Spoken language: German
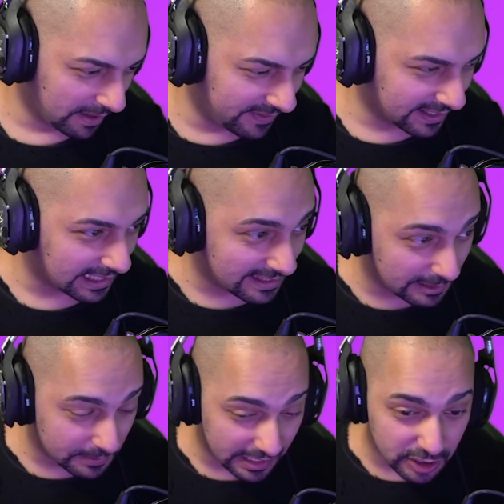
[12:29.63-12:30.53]
Perfekt, es gibt
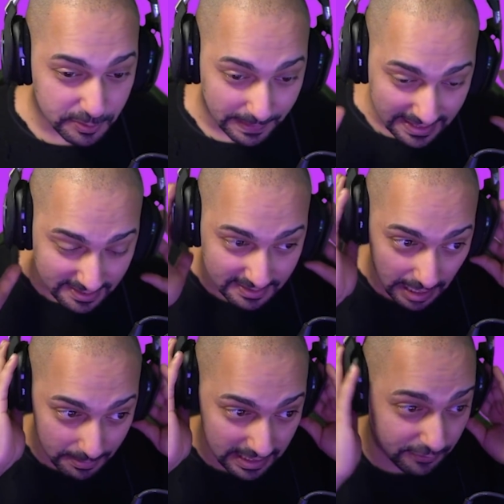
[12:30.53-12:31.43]
keine Spaß,
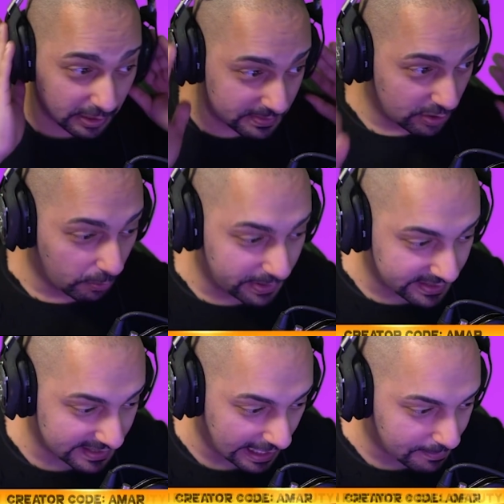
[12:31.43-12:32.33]
aber dafür gibt's eine
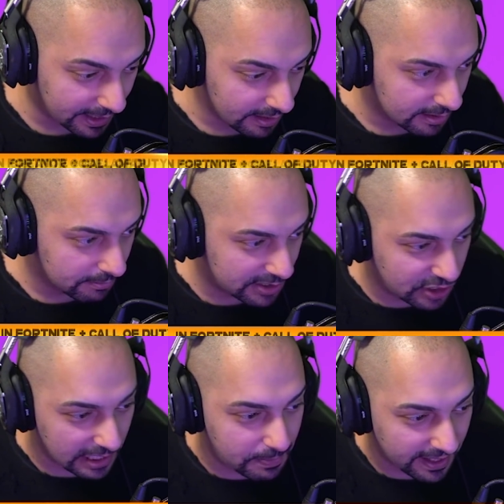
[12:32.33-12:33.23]
OP-Sniper, mit
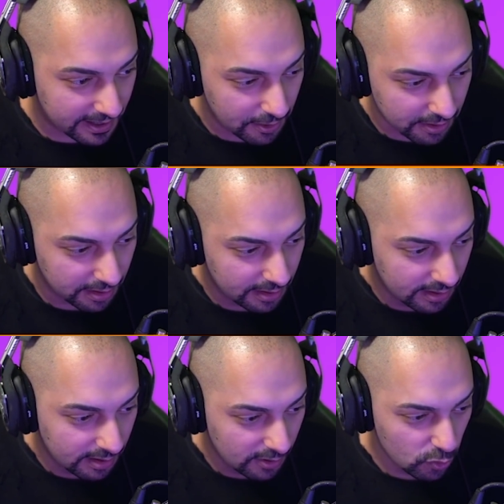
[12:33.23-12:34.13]
Jetpack auch.
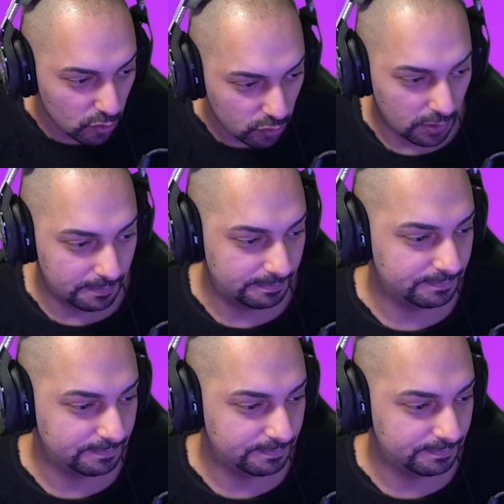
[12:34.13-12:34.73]
Komm.